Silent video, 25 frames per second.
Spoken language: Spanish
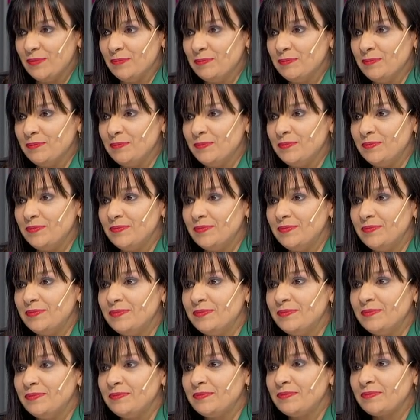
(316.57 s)
¿Y tienen
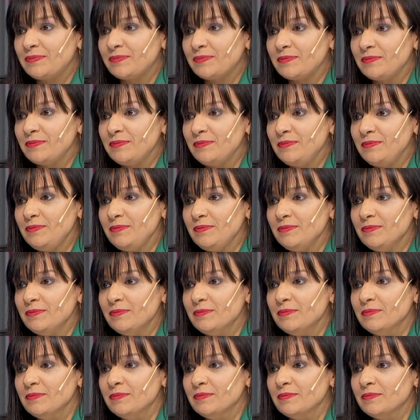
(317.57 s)
medida cuál es la
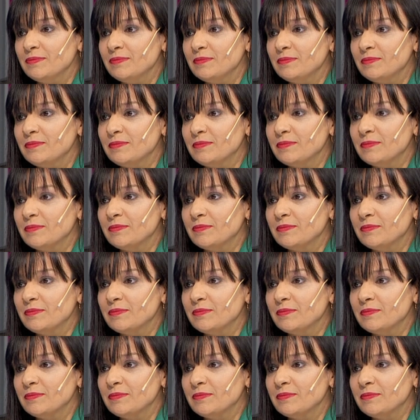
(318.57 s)
informalidad